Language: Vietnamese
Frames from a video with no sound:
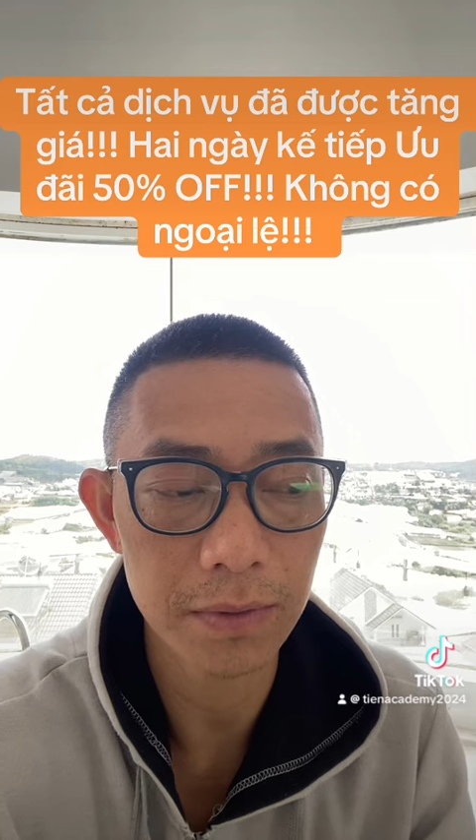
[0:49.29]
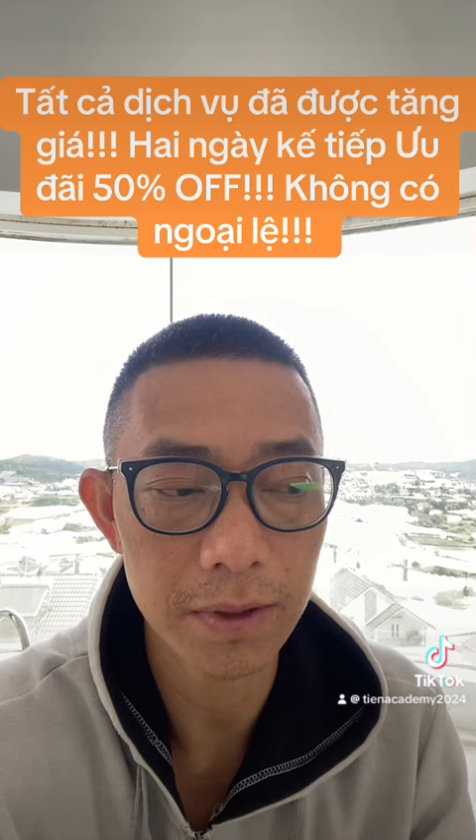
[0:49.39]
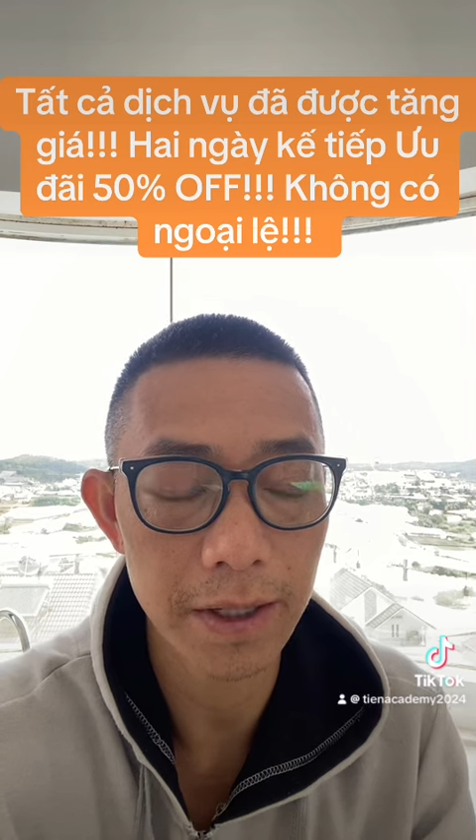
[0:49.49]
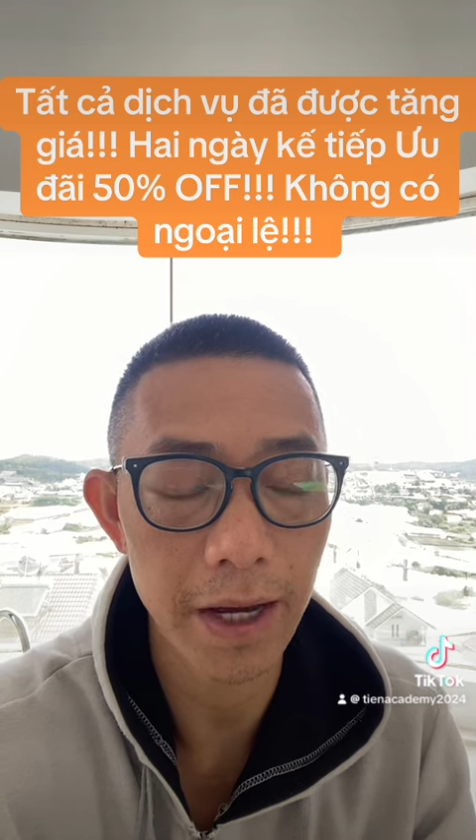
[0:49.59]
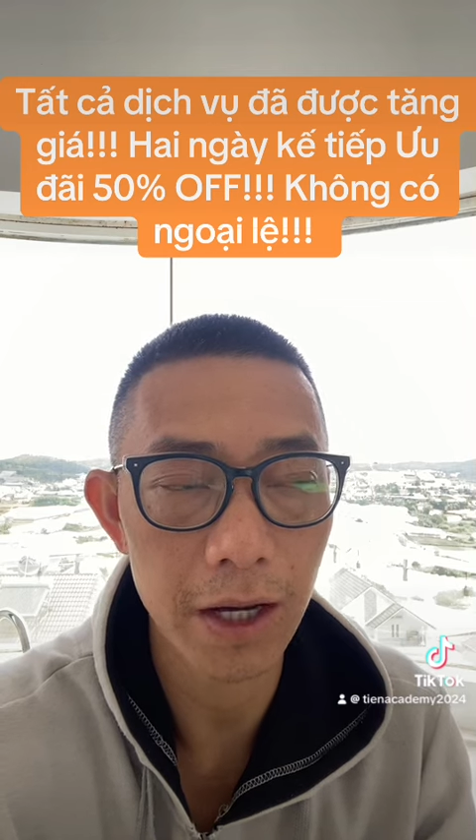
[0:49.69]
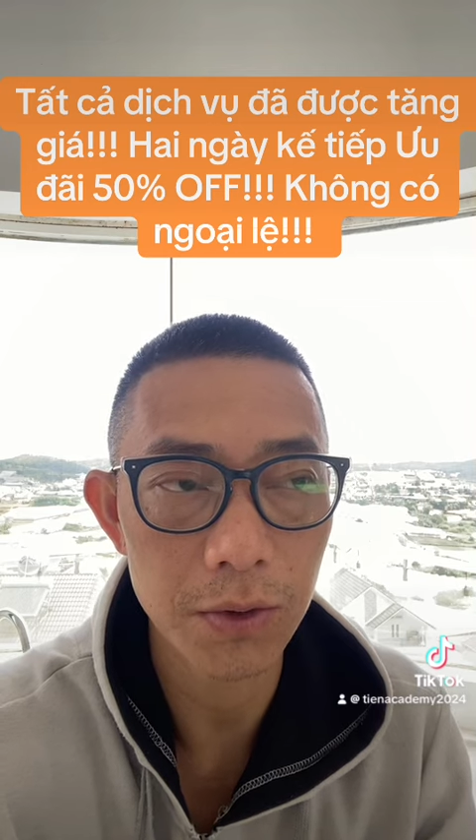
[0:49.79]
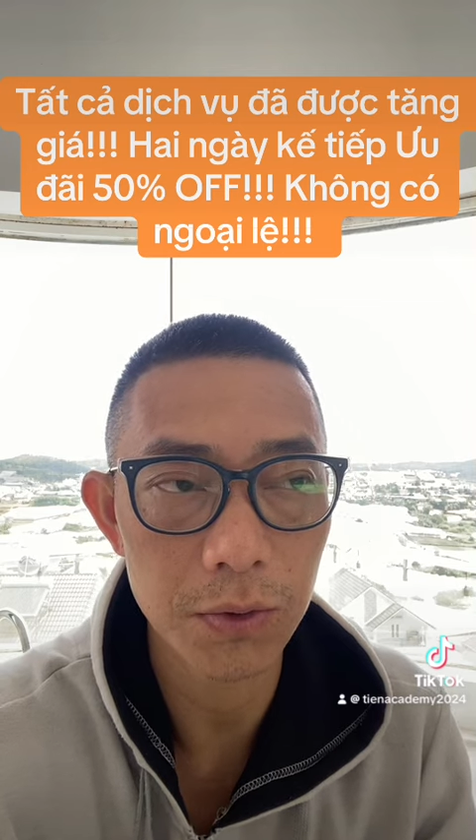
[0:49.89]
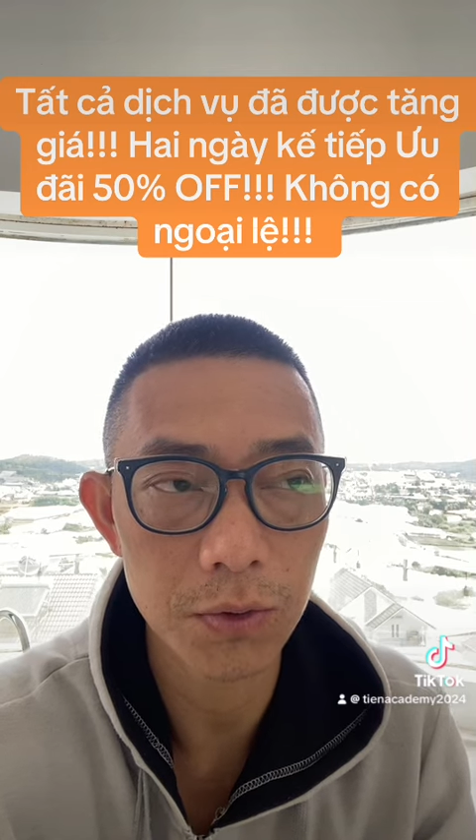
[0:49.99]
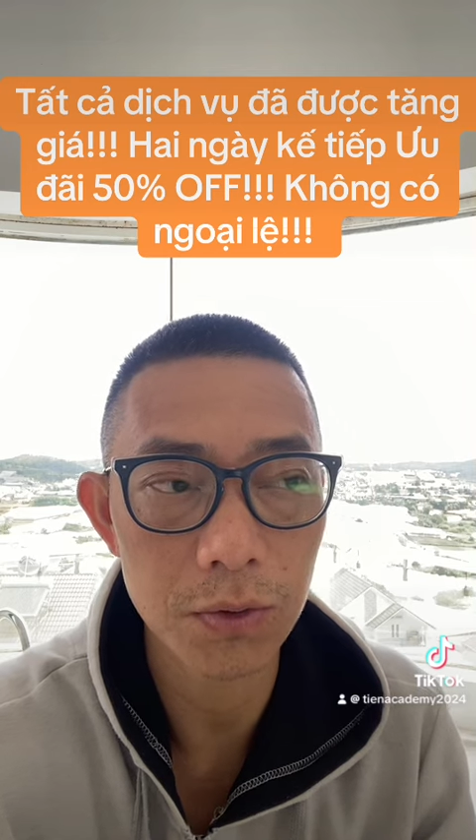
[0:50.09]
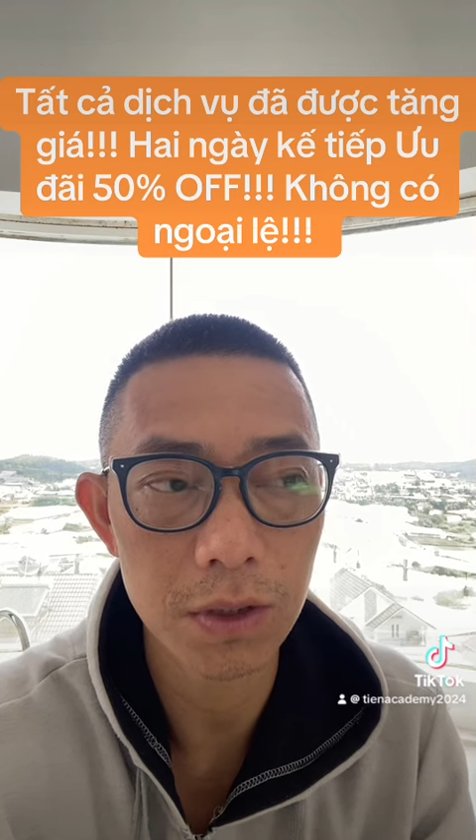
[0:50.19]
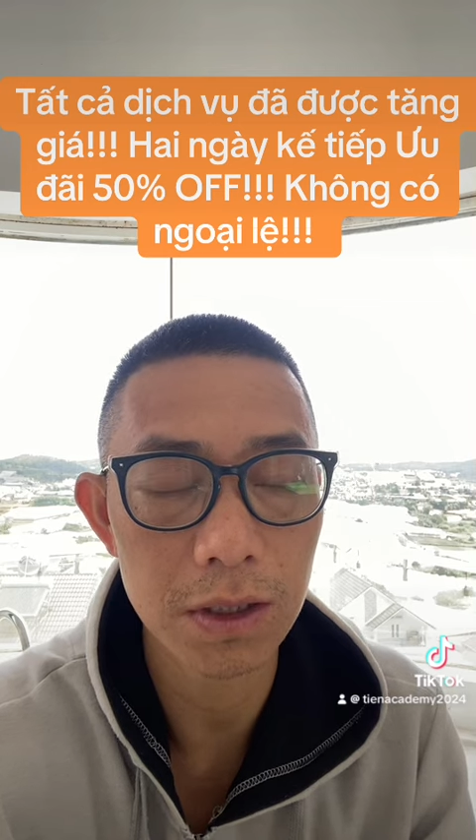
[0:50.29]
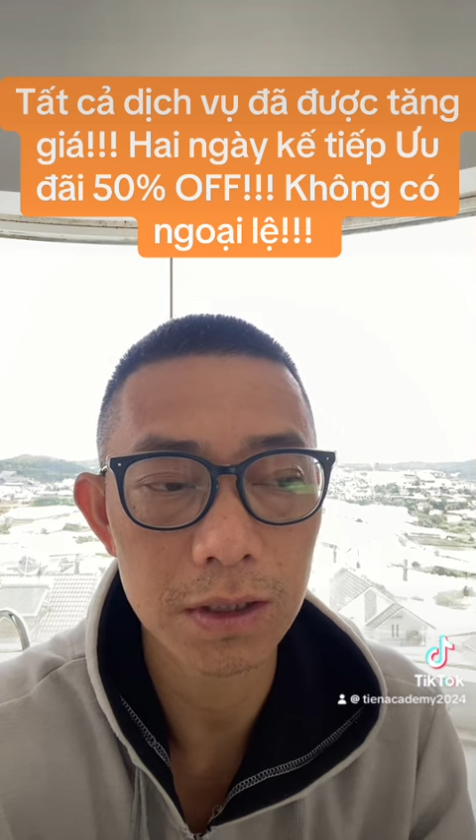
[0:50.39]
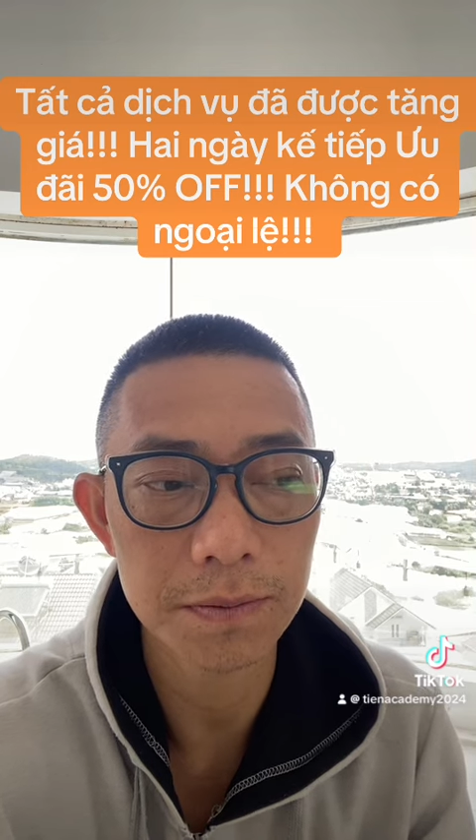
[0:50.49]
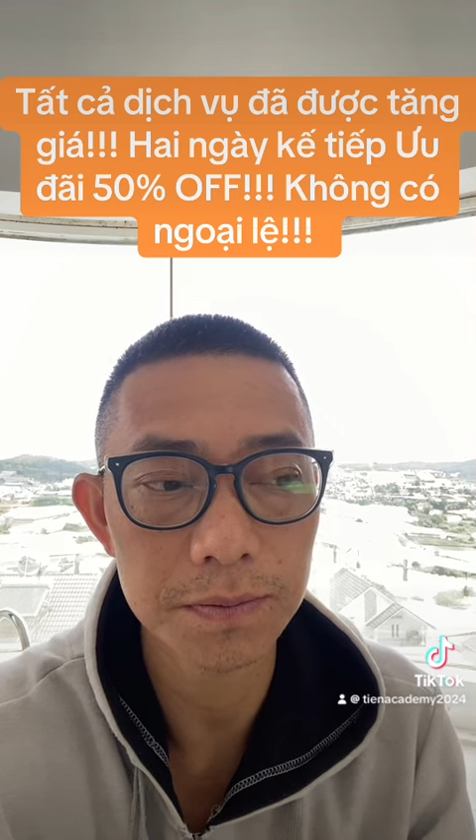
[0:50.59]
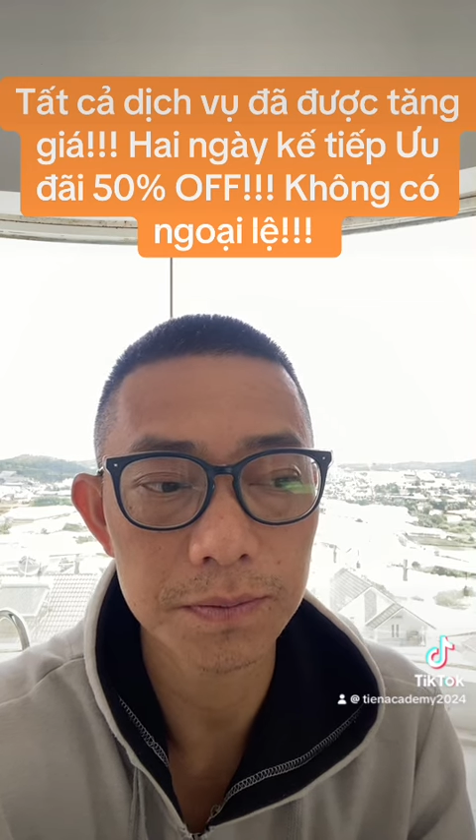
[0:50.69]
giá
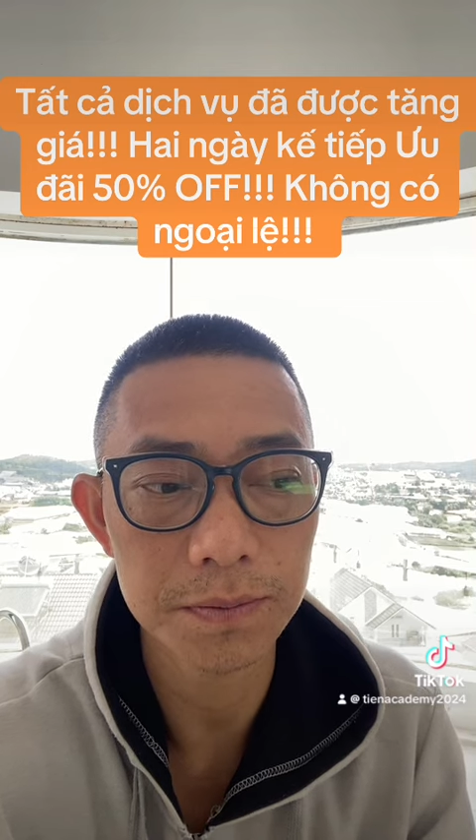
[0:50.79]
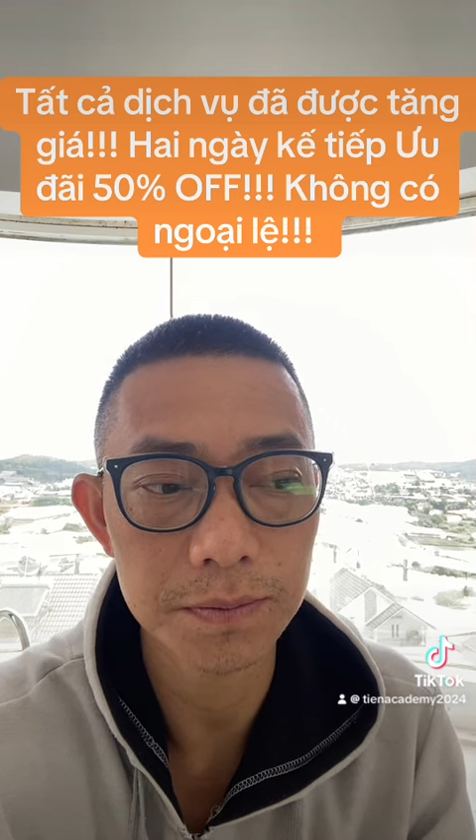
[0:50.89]
của uh,